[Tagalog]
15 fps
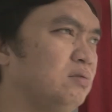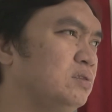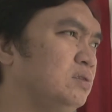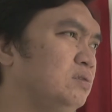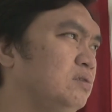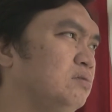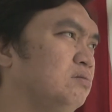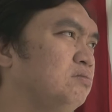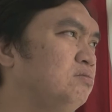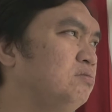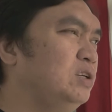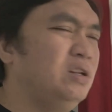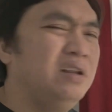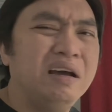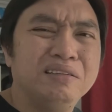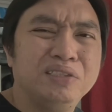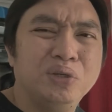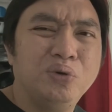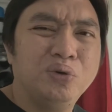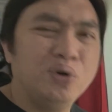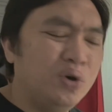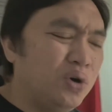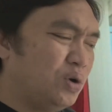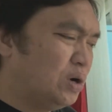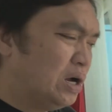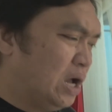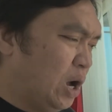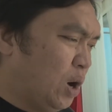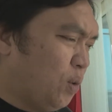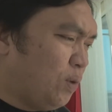So, yun lang siguro
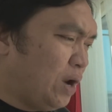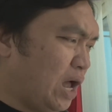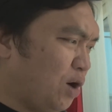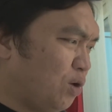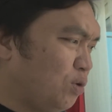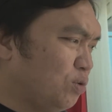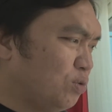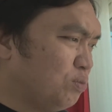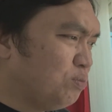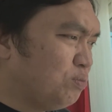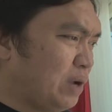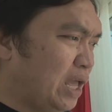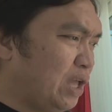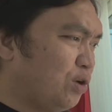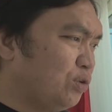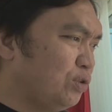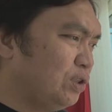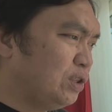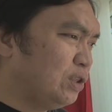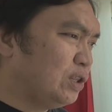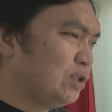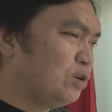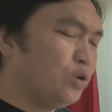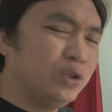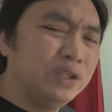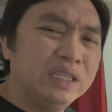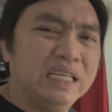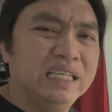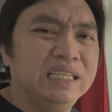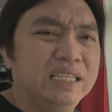wala akong may
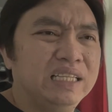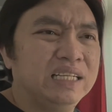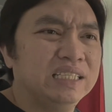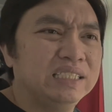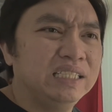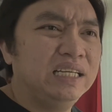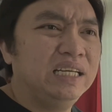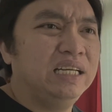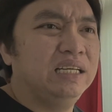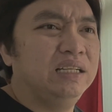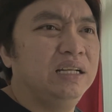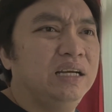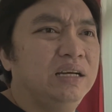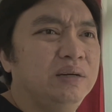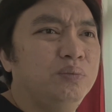content kasi na